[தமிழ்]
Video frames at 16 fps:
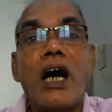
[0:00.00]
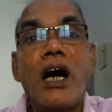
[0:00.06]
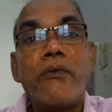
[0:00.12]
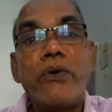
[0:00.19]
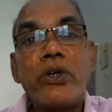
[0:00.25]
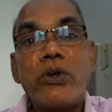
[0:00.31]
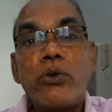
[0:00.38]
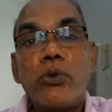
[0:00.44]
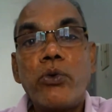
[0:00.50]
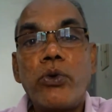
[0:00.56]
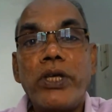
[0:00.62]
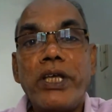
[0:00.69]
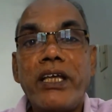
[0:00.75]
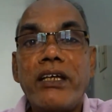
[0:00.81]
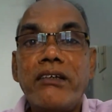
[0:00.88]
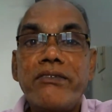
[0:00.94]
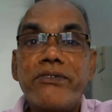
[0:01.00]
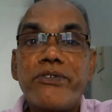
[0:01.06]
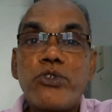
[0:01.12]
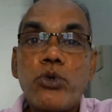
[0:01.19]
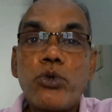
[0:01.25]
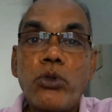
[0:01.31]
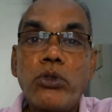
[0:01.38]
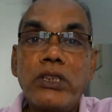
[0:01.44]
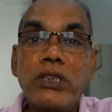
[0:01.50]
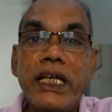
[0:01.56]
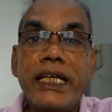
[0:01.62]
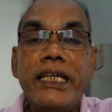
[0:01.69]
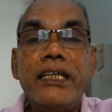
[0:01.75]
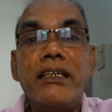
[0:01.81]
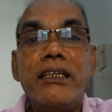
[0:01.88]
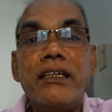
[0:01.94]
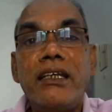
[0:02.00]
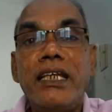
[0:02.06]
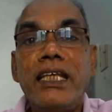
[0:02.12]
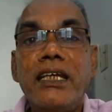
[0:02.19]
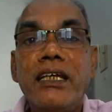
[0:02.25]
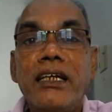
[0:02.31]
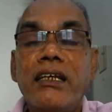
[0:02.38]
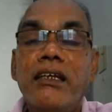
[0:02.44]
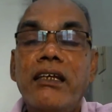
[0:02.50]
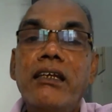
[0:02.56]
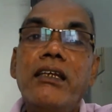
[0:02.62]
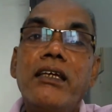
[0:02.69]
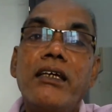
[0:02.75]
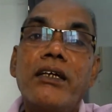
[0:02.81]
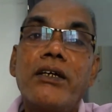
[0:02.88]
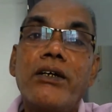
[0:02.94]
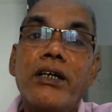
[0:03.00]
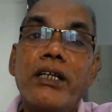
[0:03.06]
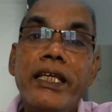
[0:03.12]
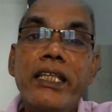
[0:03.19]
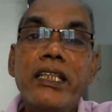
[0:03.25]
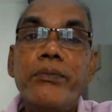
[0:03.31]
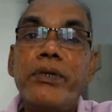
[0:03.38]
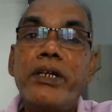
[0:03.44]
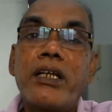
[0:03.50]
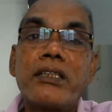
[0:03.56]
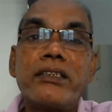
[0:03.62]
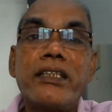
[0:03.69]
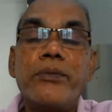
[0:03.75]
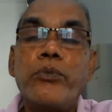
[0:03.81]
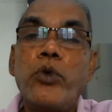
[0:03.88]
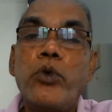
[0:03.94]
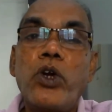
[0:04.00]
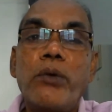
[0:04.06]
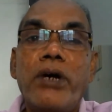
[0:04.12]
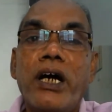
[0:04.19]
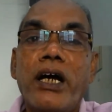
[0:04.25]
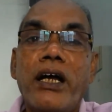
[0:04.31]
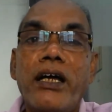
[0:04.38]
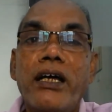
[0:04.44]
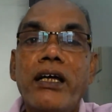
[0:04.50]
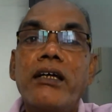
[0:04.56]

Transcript: அவர்களுடைய சொத்தை நீங்கள் நீதிமன்றத்தின் மூலமாக